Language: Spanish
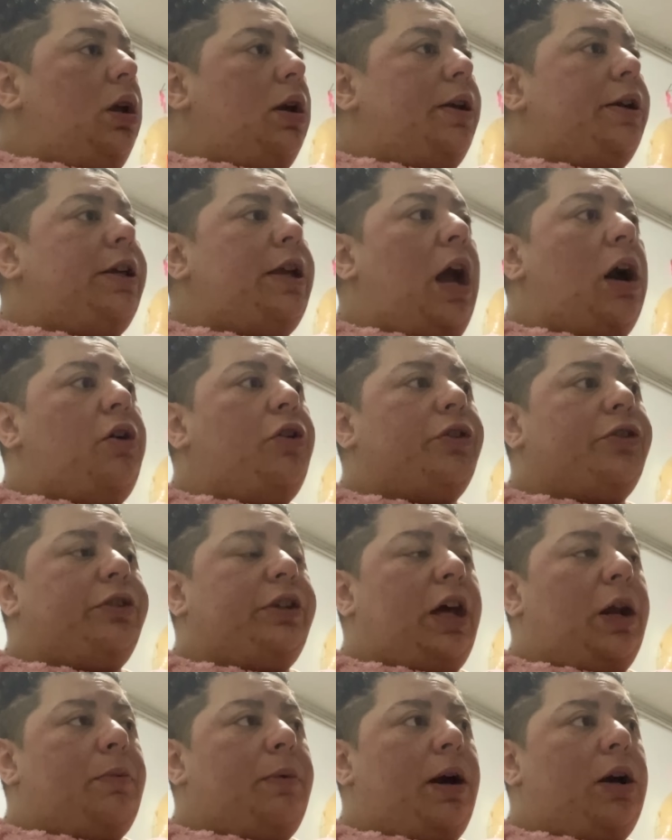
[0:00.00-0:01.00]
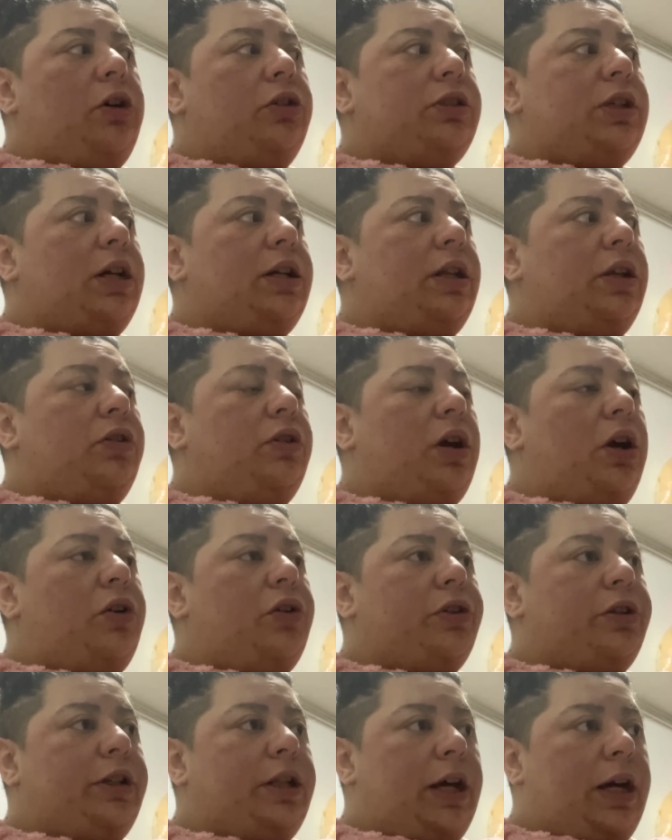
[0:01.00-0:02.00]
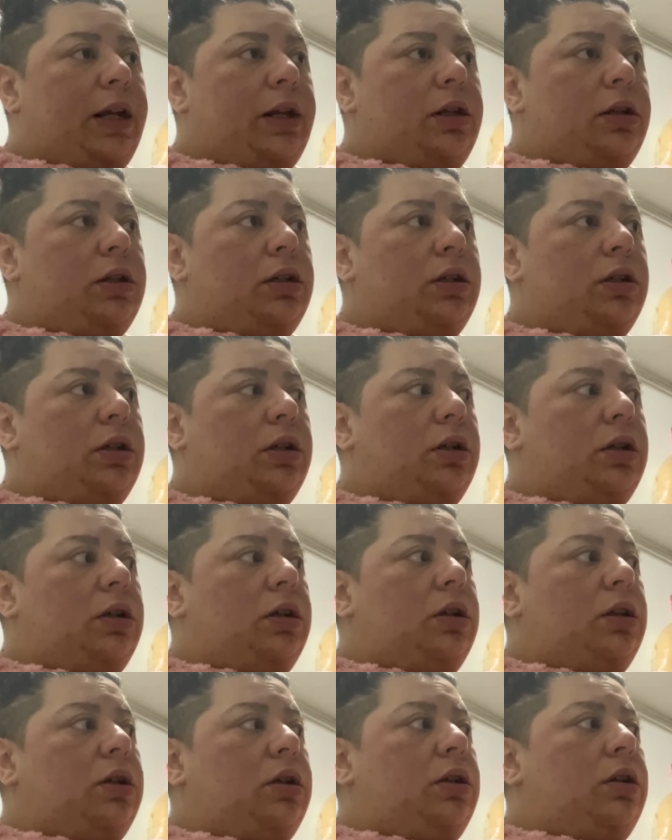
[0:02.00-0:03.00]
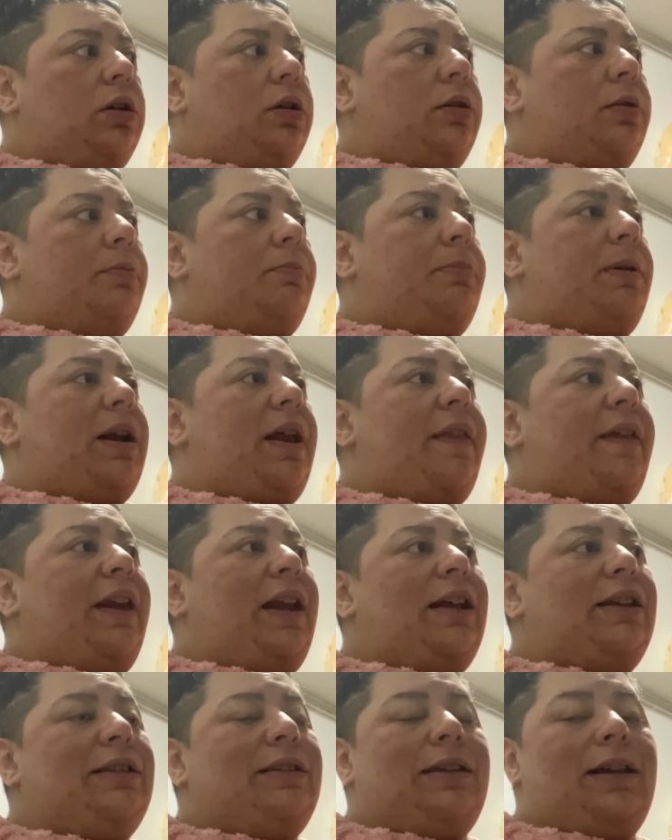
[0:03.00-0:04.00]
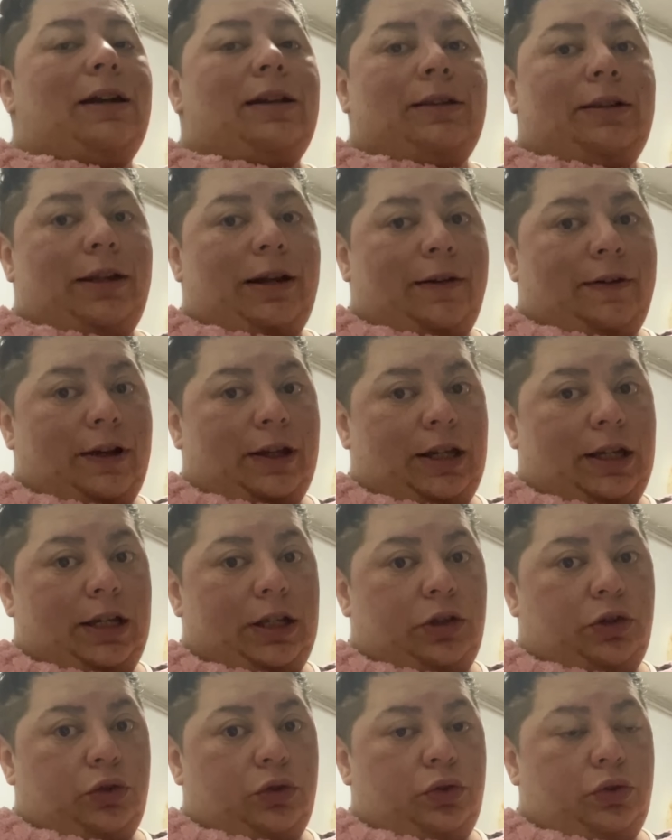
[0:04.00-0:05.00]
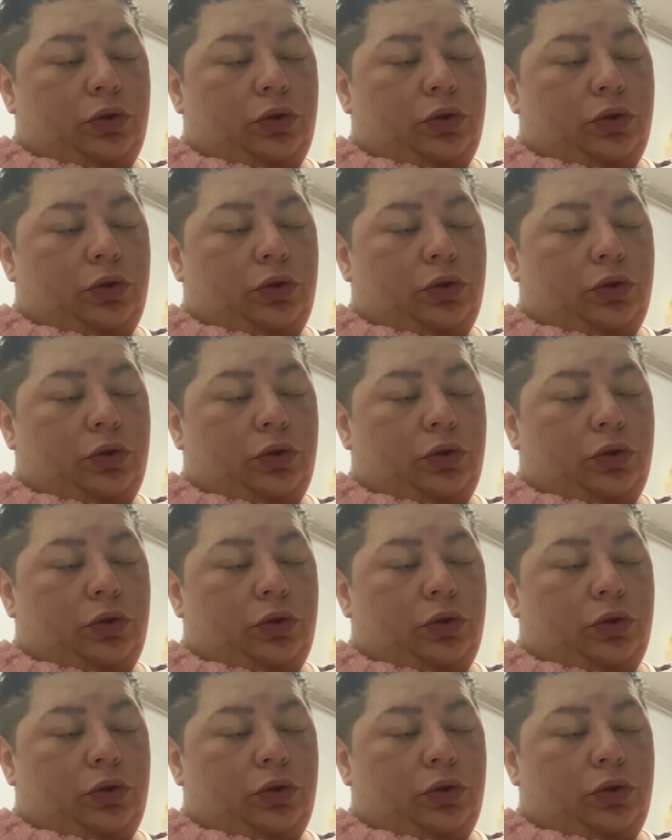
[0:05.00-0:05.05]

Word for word: y a cortar unas cosas que tengo que cortar para adelantar trabajito.